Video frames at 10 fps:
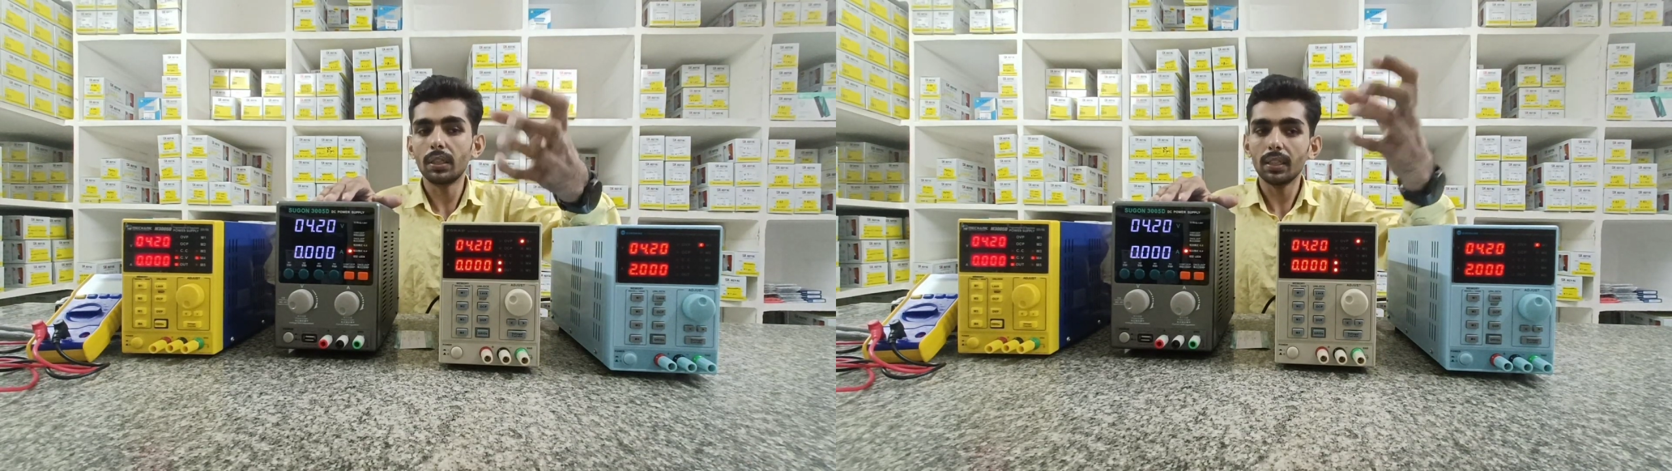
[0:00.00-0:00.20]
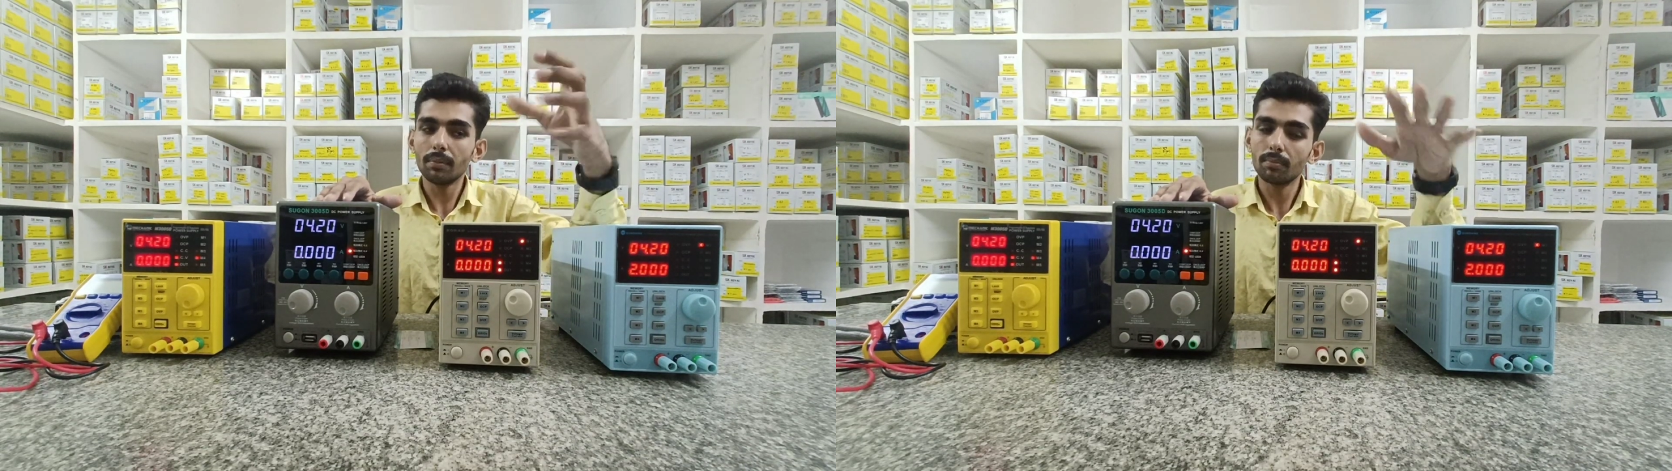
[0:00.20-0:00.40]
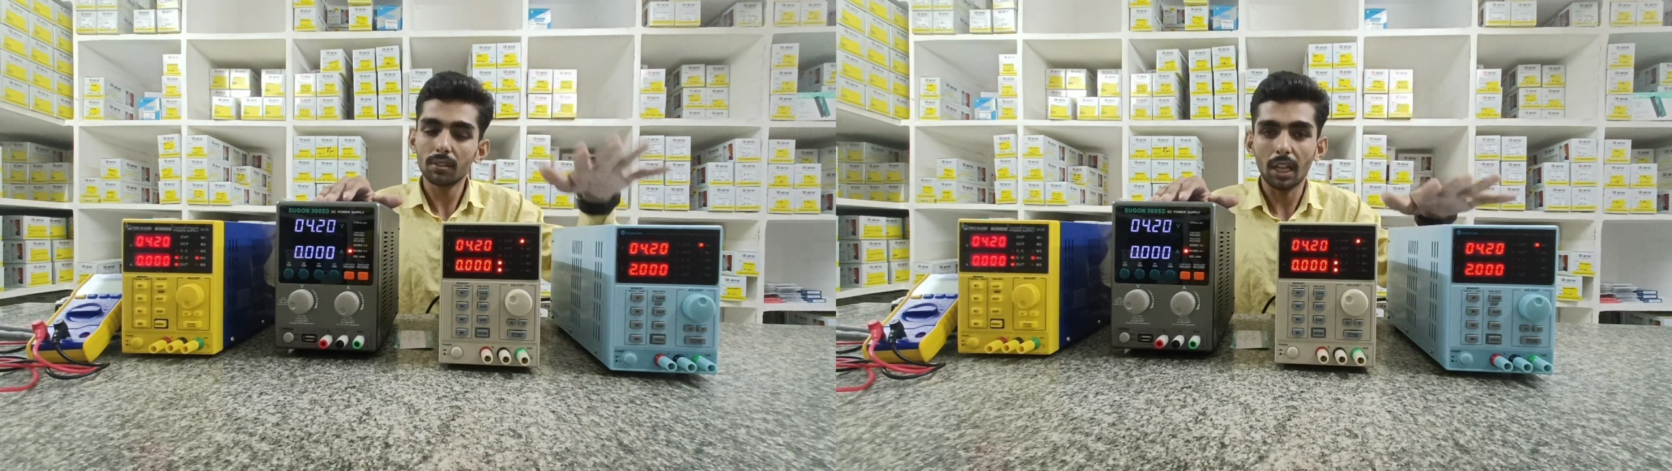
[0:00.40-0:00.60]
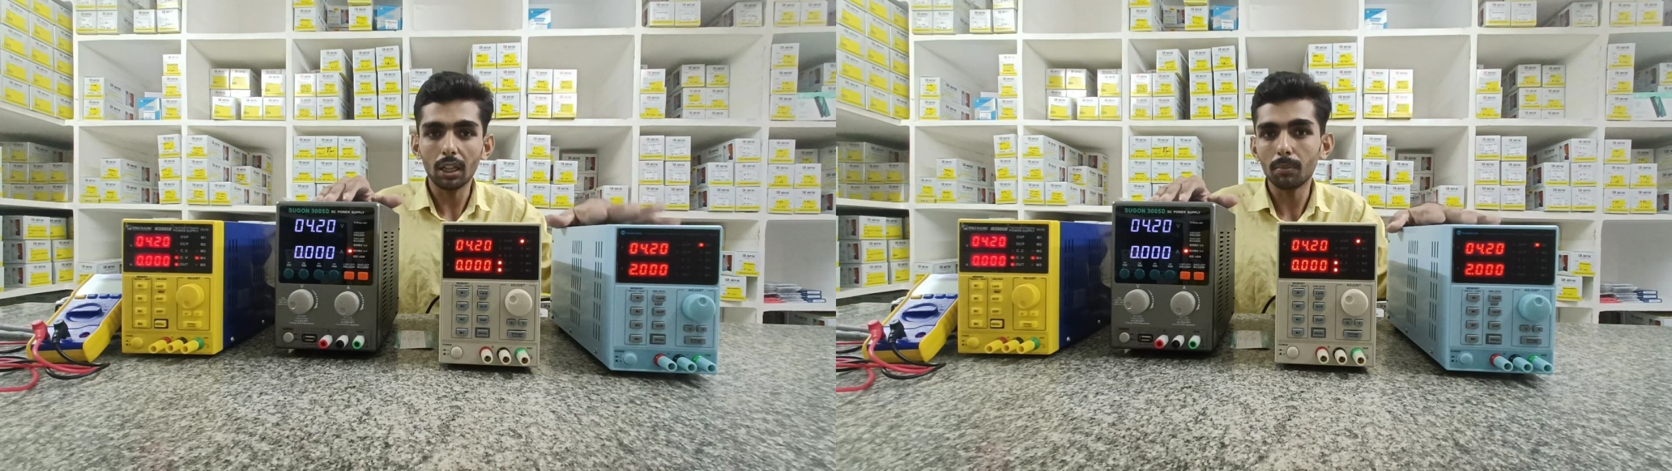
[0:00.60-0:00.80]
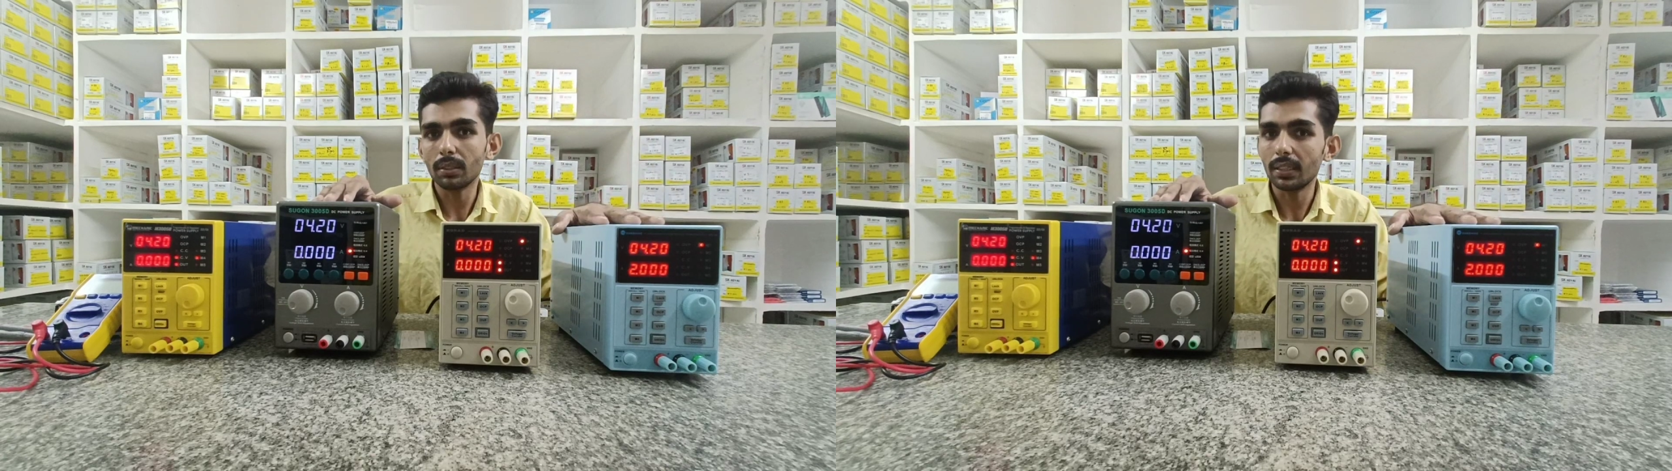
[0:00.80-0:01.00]
ఉంటే
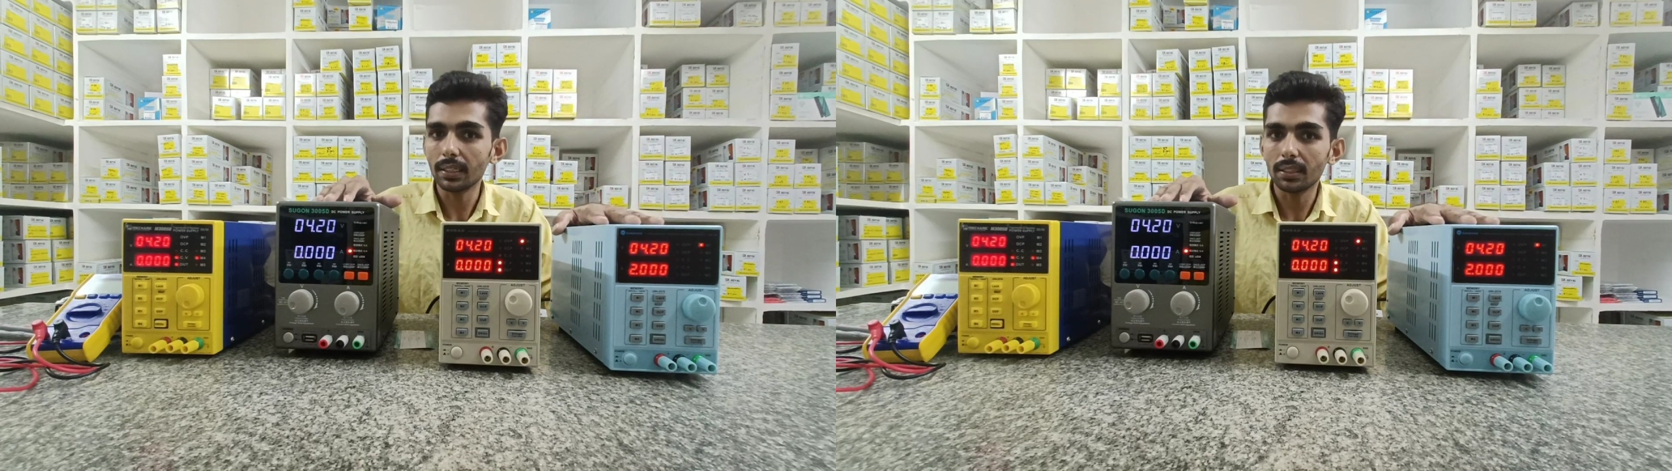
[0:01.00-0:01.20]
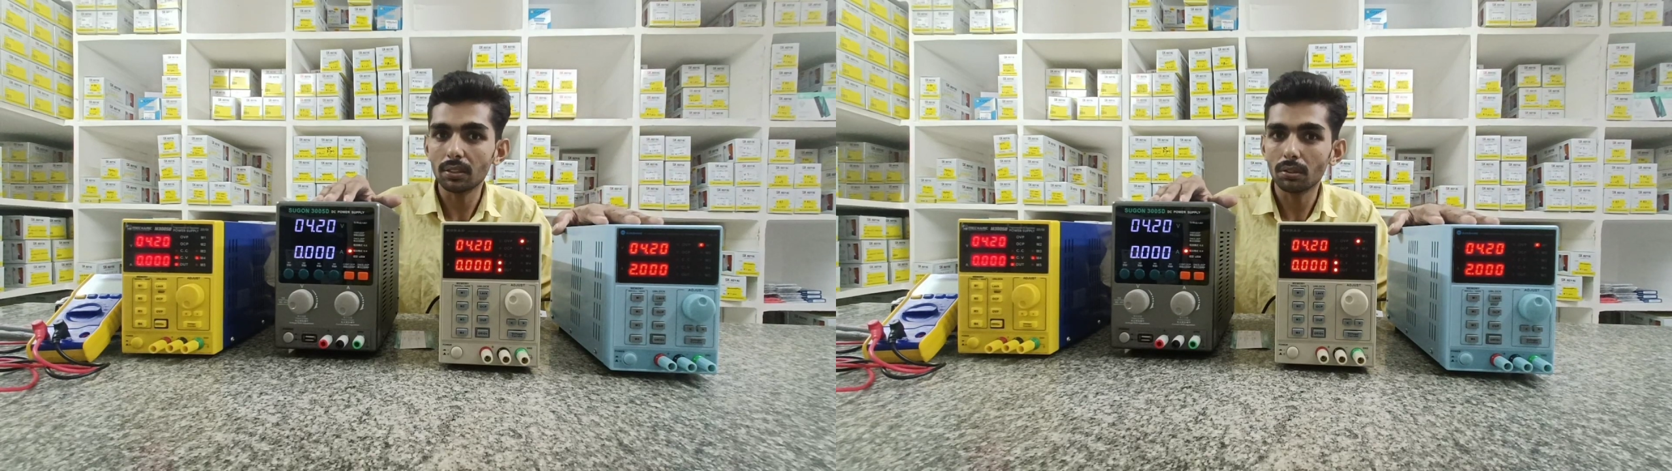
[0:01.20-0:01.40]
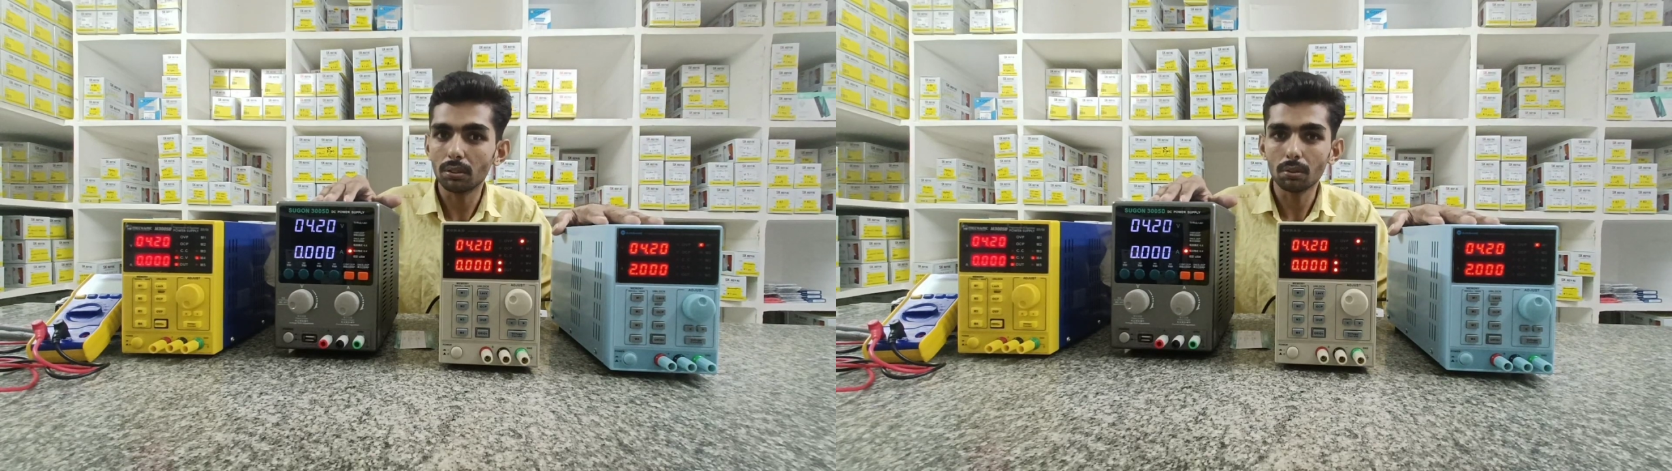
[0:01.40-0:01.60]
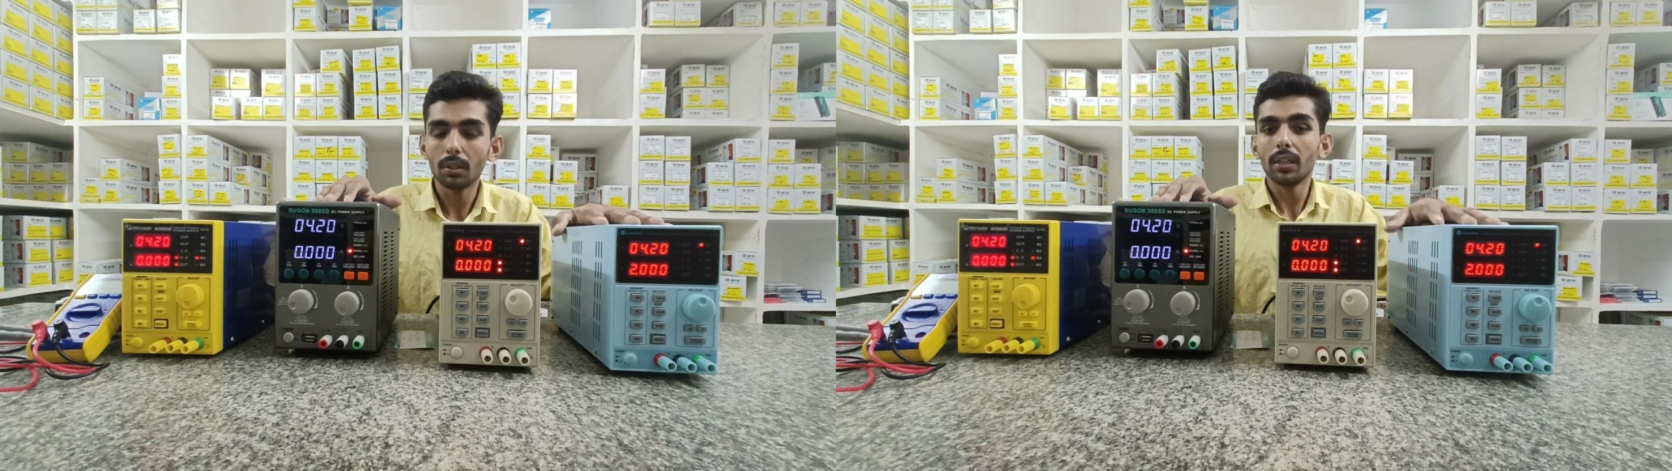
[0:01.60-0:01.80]
దానిలో మనం చెక్ చేసుకోవచ్చు